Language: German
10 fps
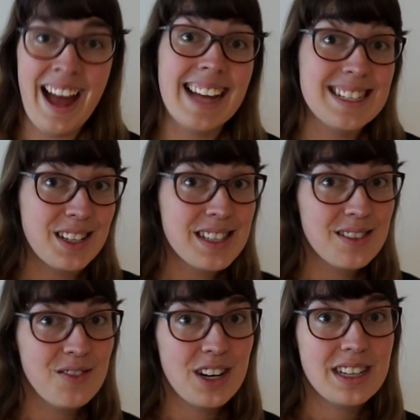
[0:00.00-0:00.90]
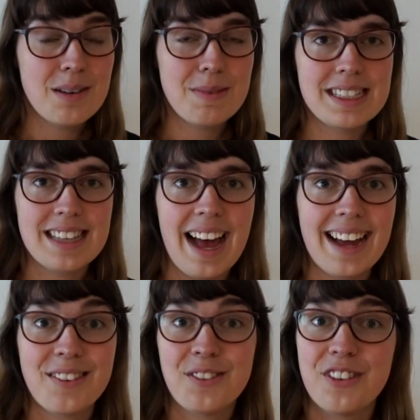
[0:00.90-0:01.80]
Ansonsten würde ich nämlich
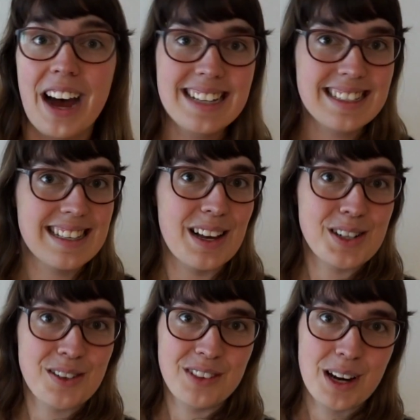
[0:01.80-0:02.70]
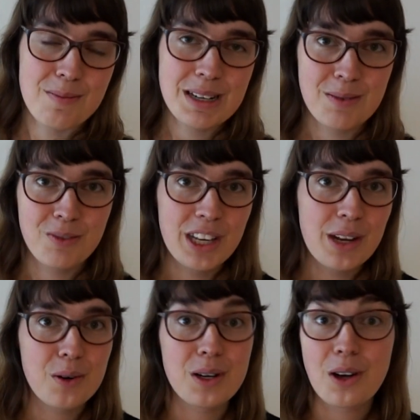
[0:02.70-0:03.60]
sagen, war es das auch schon wieder mit dem
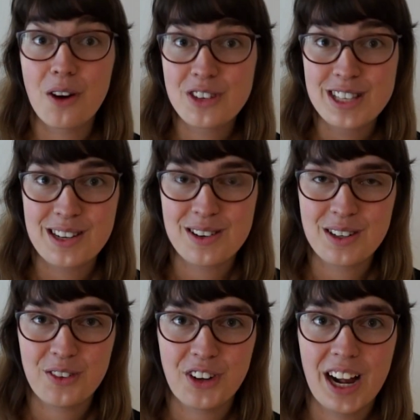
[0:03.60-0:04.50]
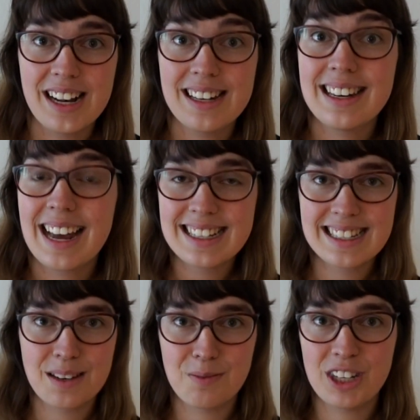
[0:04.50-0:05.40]
Video. Ich hoffe, es hat euch gefallen.
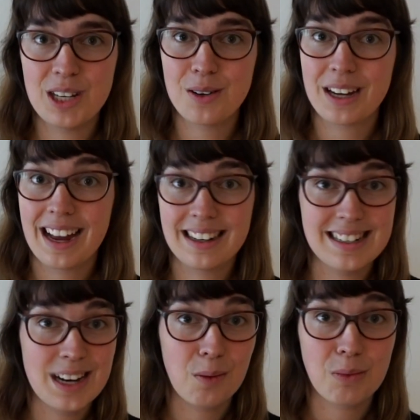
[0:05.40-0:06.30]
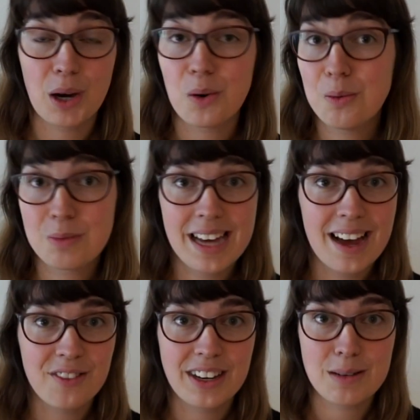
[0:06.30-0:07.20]
Lasst dem Video gerne einen Daumen nach oben
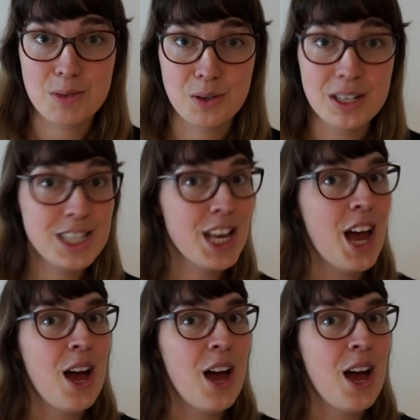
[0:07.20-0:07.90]
da, wenn dem so ist.